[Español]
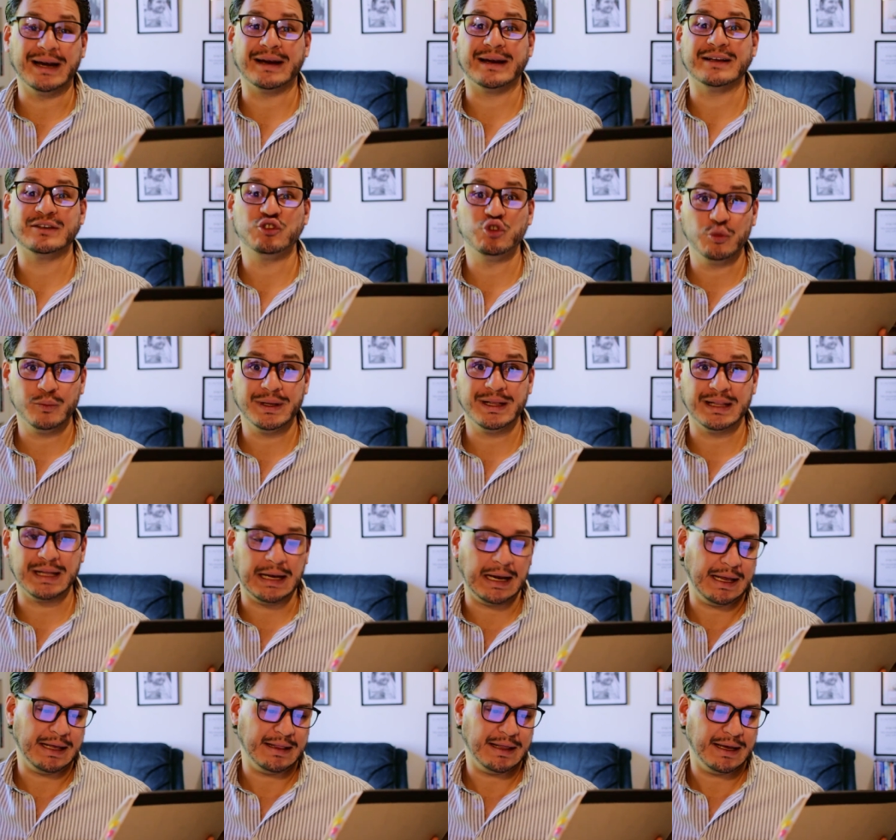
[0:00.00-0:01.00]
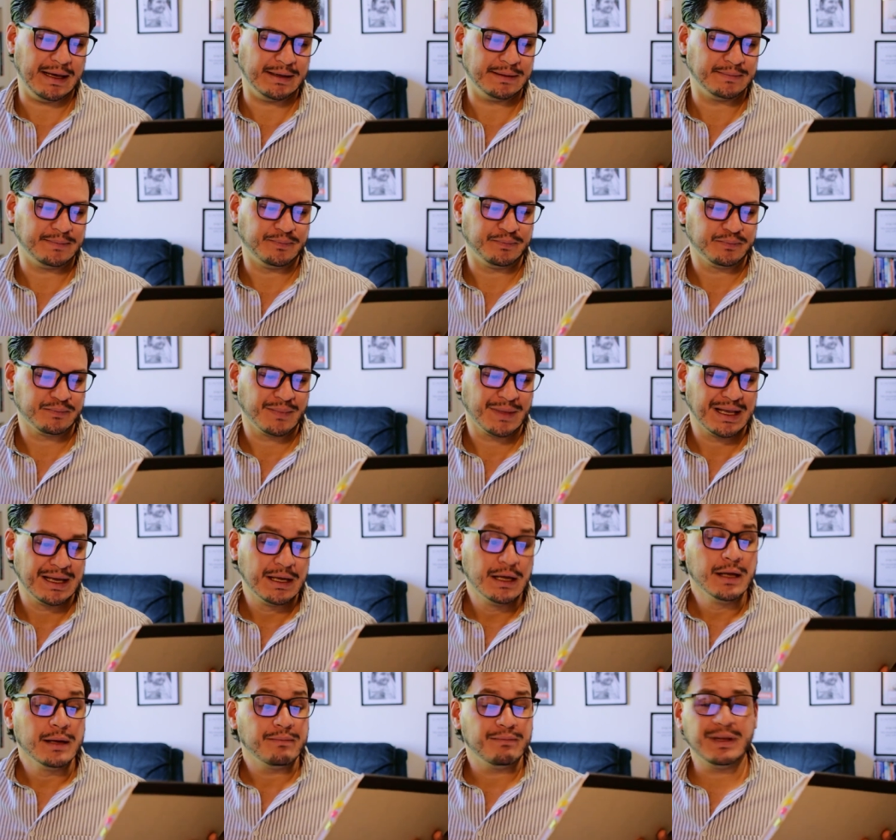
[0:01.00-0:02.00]
resumen de la idea.
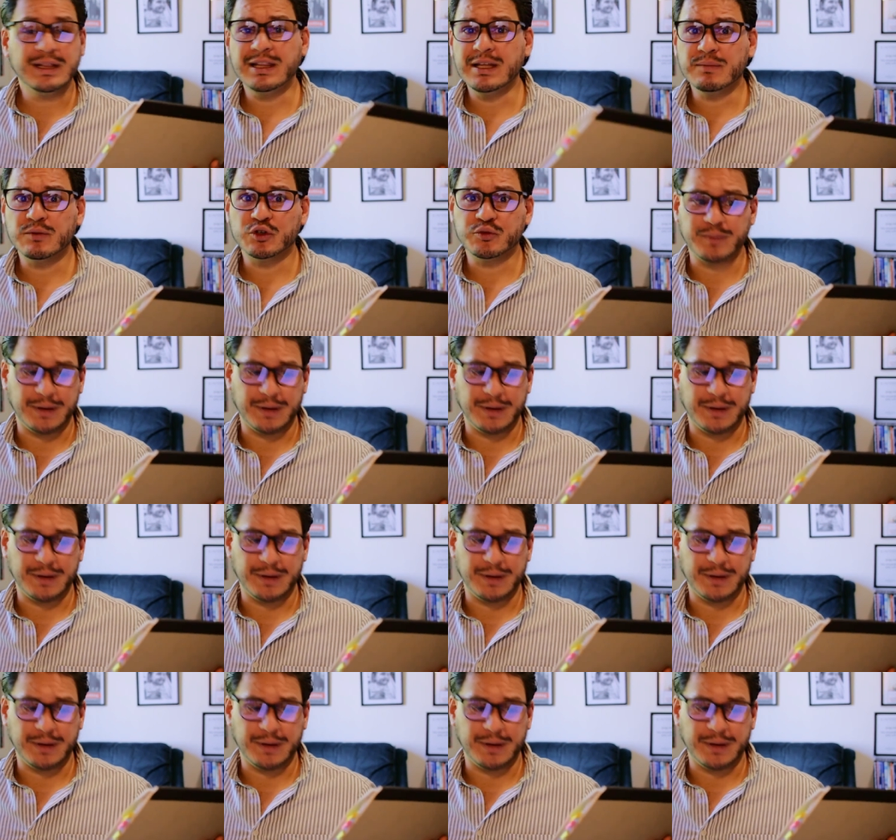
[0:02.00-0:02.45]
Mentimos